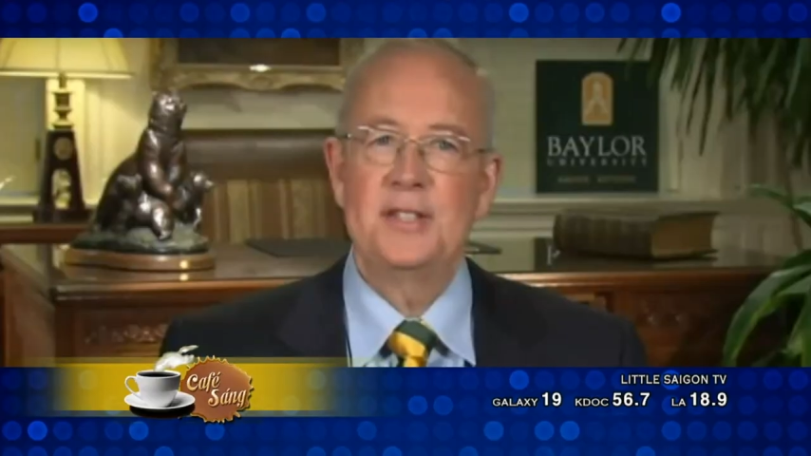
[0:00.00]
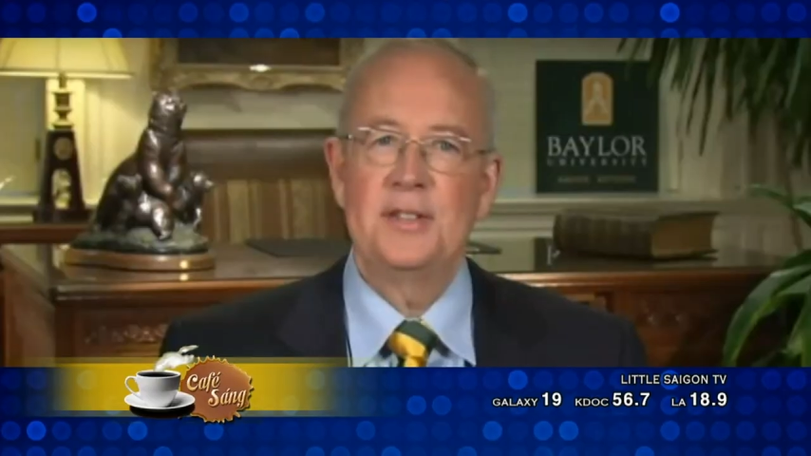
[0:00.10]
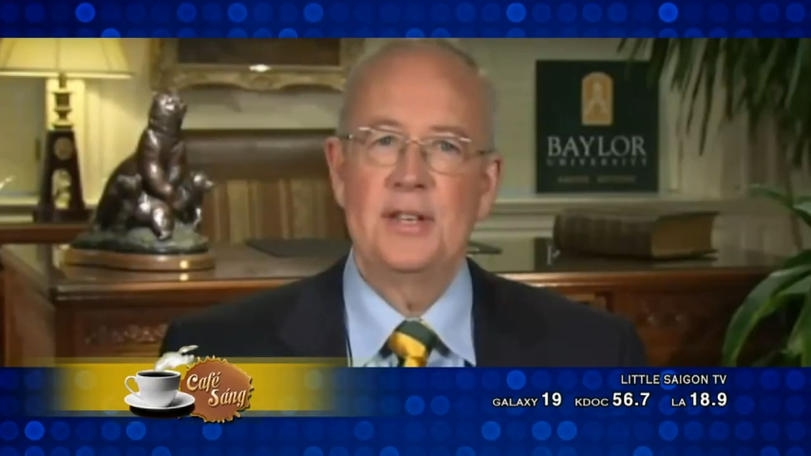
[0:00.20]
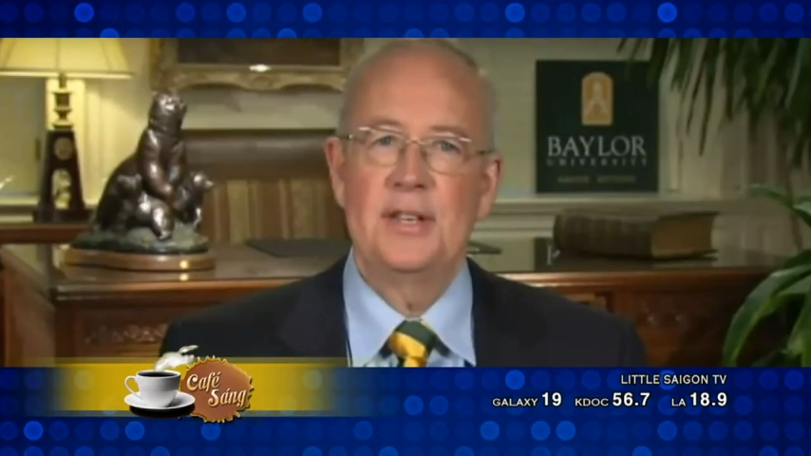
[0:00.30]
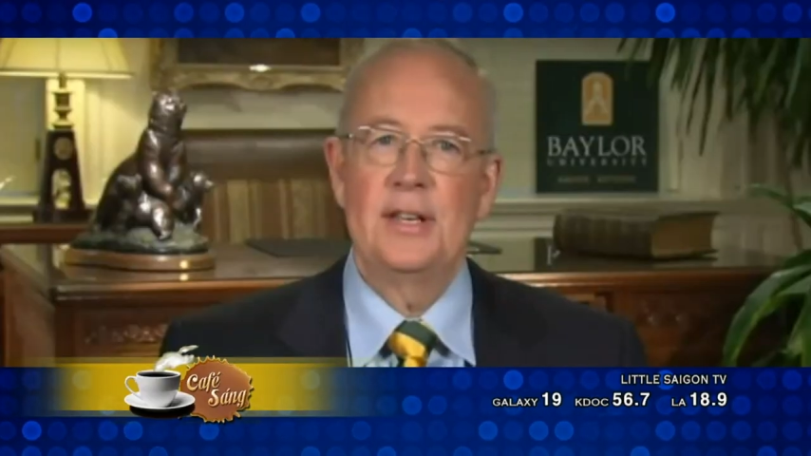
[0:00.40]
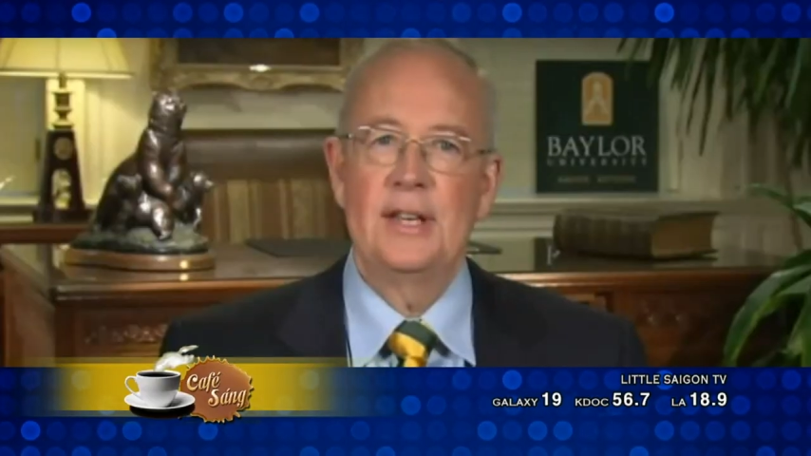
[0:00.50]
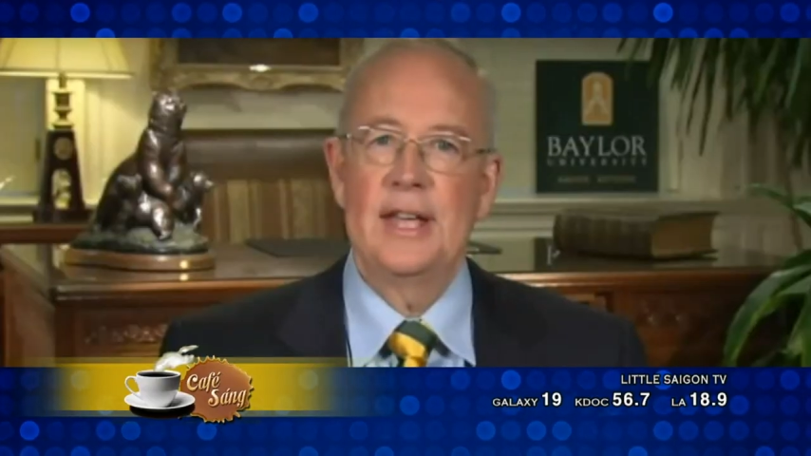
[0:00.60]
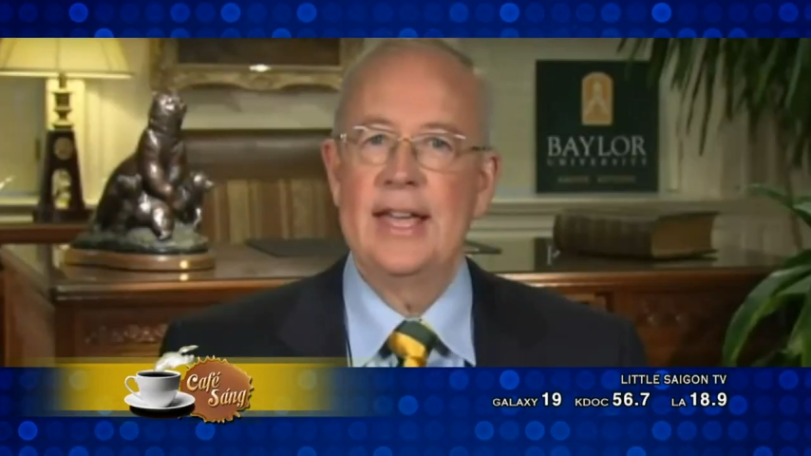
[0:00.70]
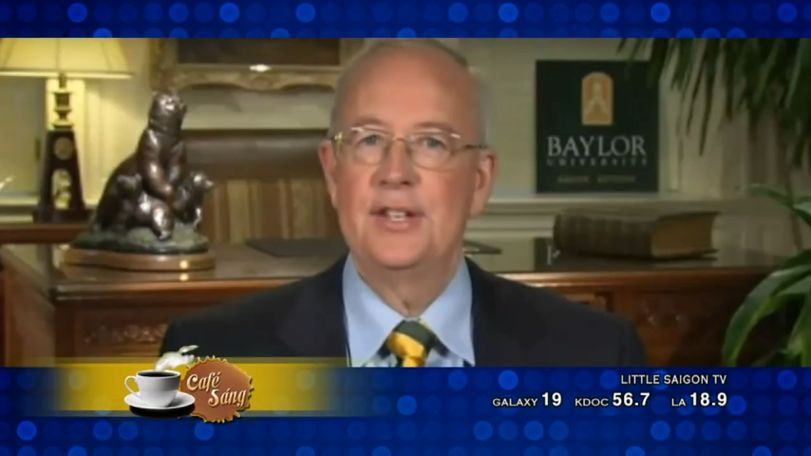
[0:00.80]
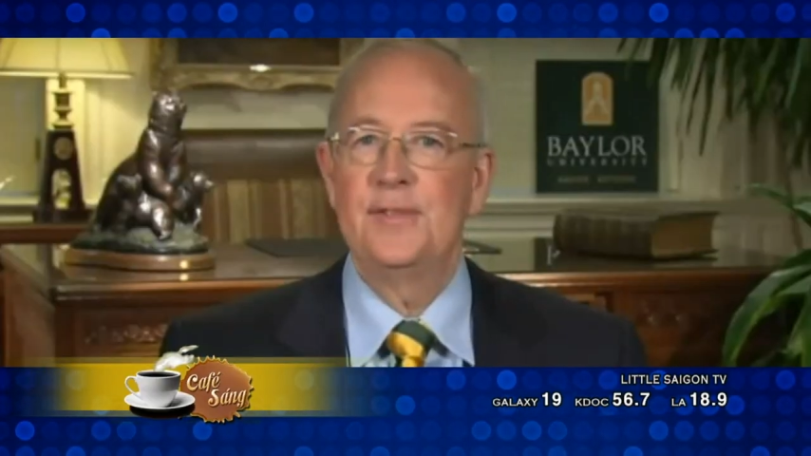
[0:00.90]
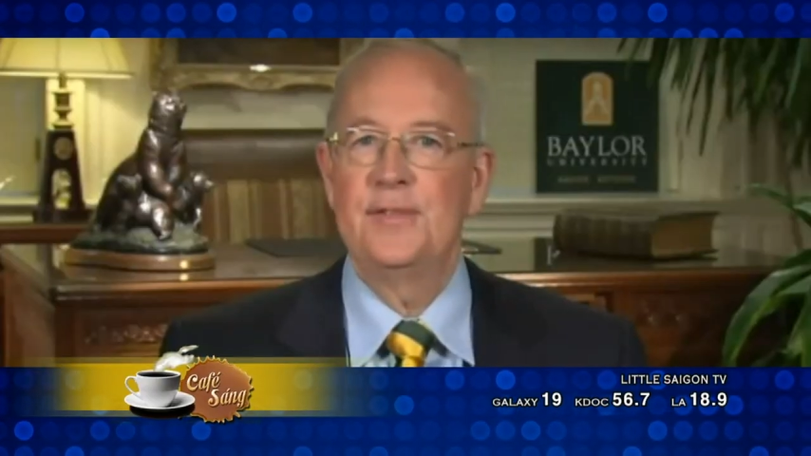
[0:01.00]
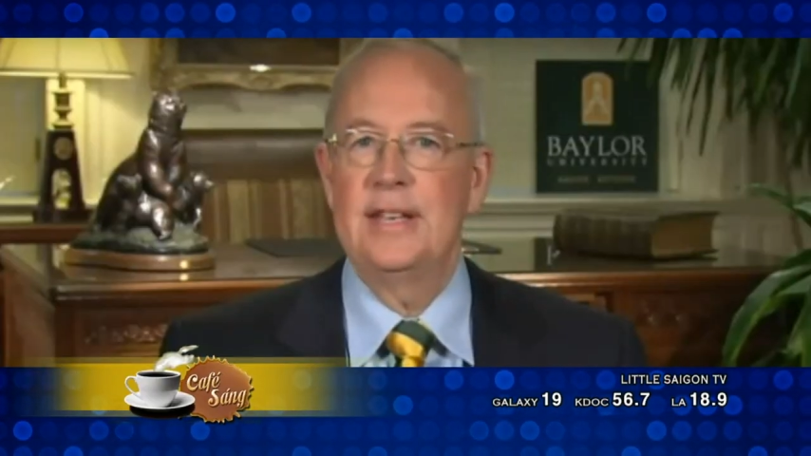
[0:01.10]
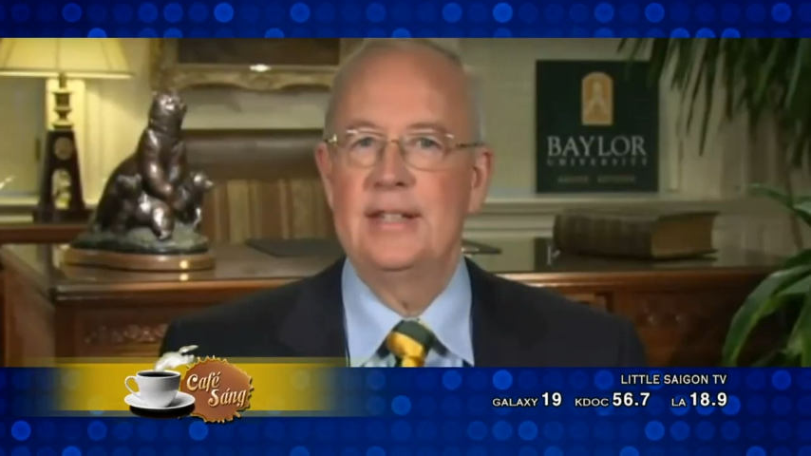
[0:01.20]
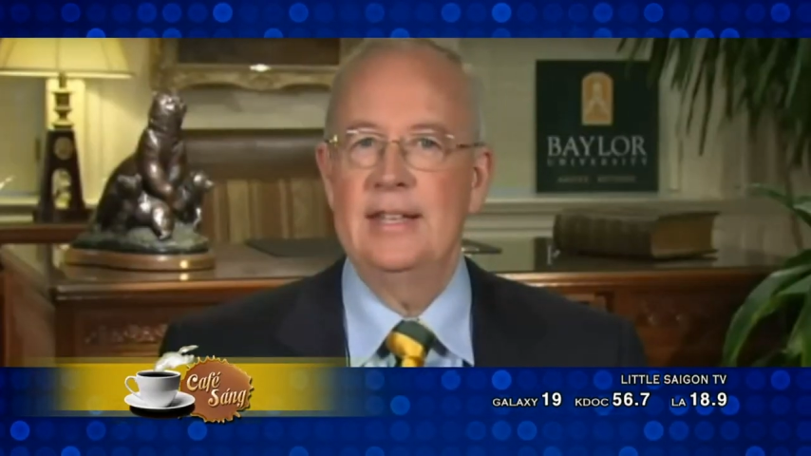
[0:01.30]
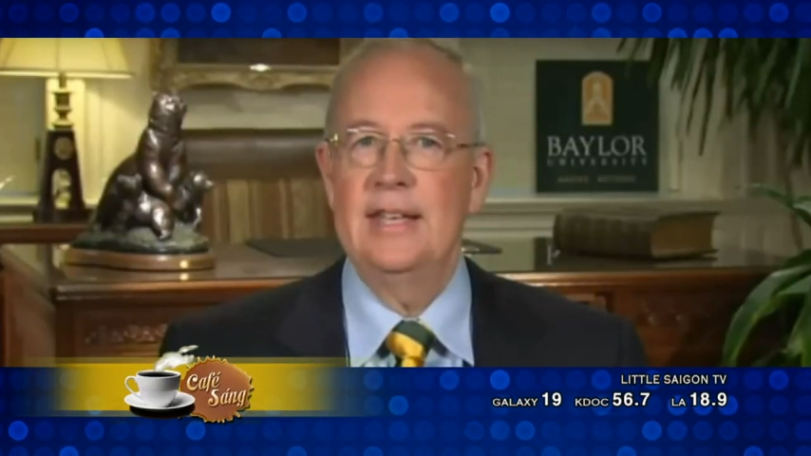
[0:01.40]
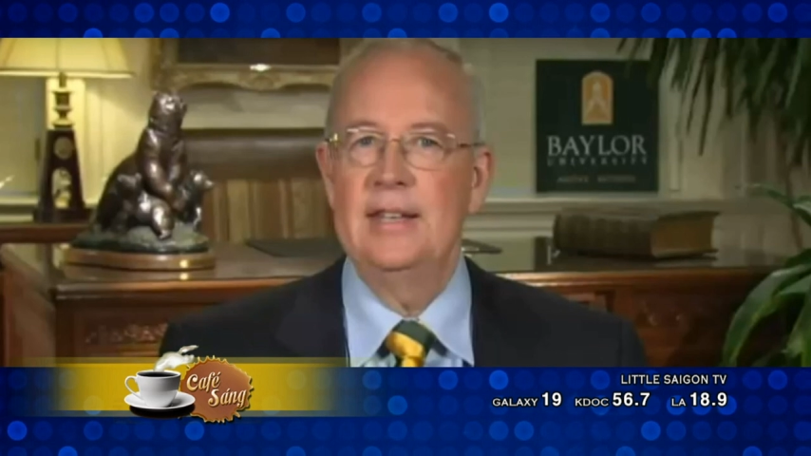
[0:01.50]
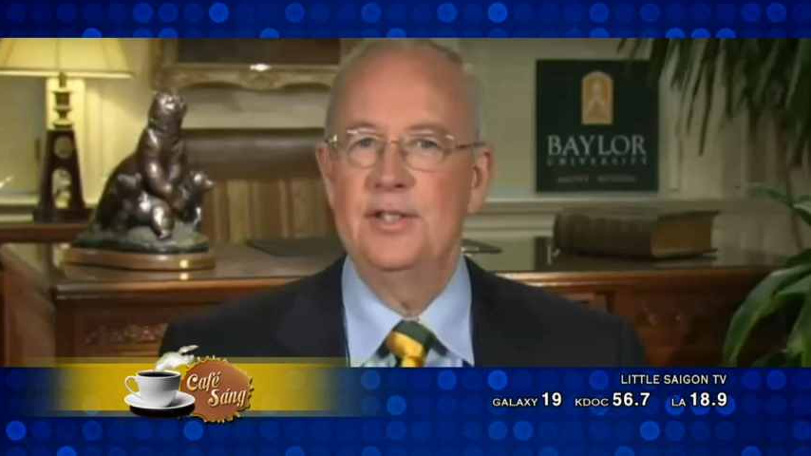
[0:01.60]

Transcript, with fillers: nữ đã đóng vào một cái vai trò